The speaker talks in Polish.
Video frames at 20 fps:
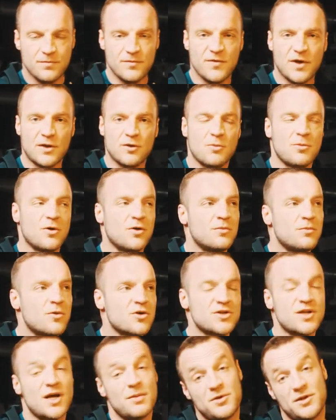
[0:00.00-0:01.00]
Wiadomo,
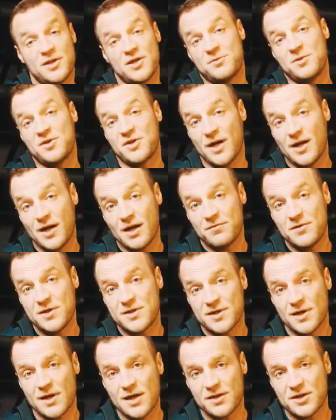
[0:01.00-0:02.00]
można by też mieć
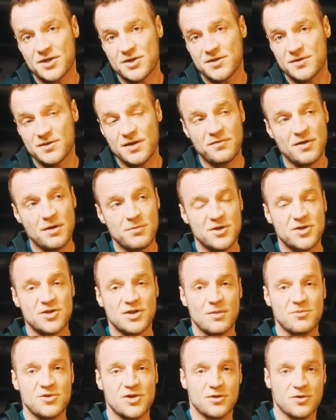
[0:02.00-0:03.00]
rękawice, ale też nie wiemy,
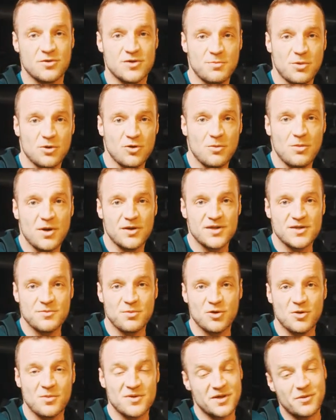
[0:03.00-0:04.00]
czy nam się to spodoba, nie
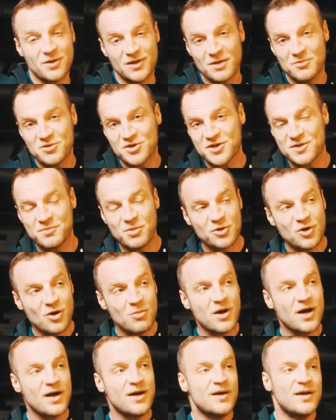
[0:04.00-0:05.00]
spodoba. Zakładamy, że
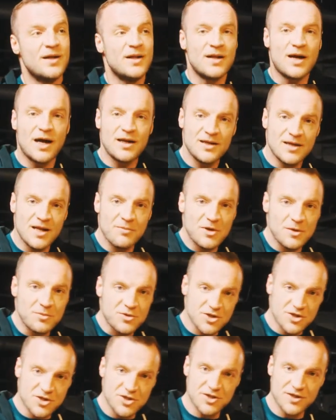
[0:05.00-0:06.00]
spodoba, ale lepiej
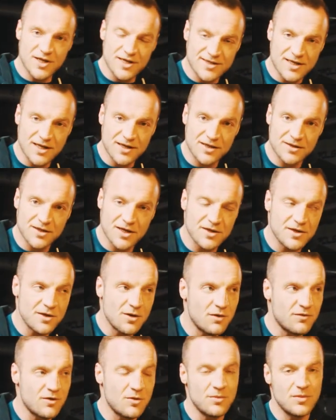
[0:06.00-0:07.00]
przyjść na salę
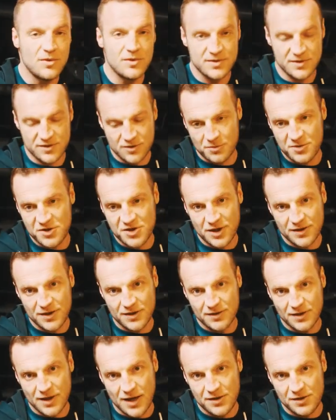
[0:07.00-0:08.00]
treningową, zrobić
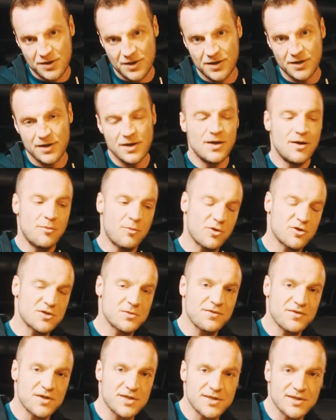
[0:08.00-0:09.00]
jeden trening,
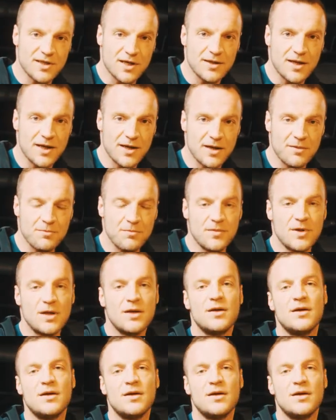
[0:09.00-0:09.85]
porozmawiać z trenerem.